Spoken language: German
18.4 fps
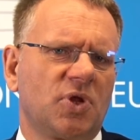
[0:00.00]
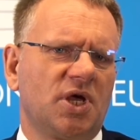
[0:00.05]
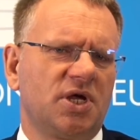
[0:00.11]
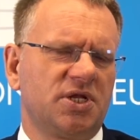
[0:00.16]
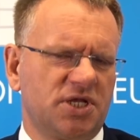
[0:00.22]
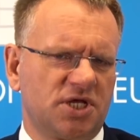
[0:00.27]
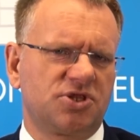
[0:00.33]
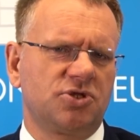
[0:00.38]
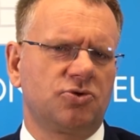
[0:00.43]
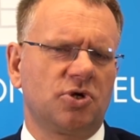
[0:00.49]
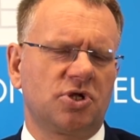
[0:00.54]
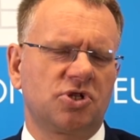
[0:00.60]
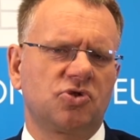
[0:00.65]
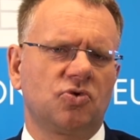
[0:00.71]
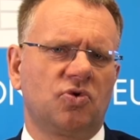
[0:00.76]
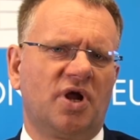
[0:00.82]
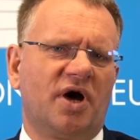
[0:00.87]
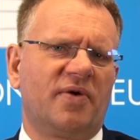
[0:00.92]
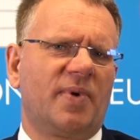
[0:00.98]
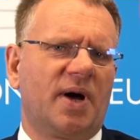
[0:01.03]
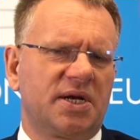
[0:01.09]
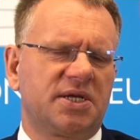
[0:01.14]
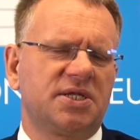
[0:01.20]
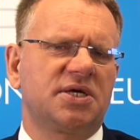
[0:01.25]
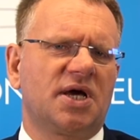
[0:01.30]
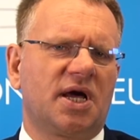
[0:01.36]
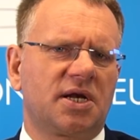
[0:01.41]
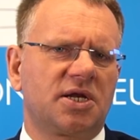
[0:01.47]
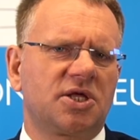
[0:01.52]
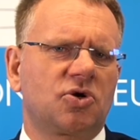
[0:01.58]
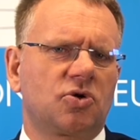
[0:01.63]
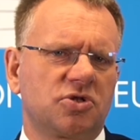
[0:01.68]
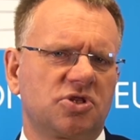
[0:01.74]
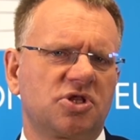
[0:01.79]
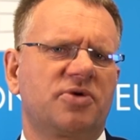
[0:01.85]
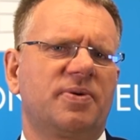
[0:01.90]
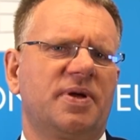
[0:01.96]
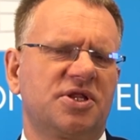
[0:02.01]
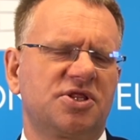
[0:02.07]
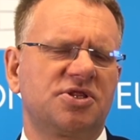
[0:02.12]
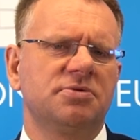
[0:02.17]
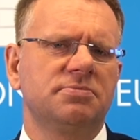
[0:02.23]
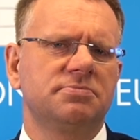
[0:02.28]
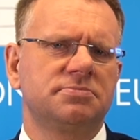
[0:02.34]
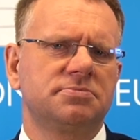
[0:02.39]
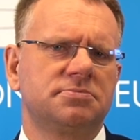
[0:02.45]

in der Situation erwarte ich eigentlich Konsequenzen.